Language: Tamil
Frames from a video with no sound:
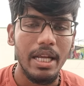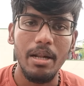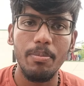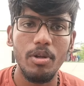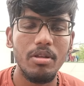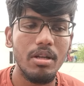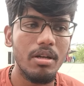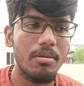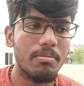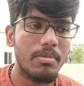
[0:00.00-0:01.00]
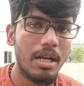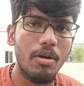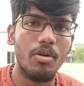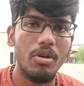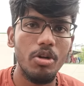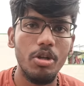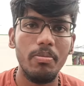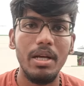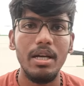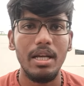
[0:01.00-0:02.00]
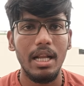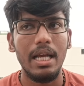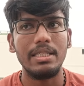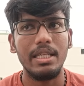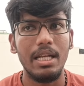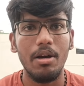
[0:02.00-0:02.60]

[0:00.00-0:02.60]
என்னை பொறுத்த வரைக்கும் நான் ஒரு யூடியூபராக ஆஸ்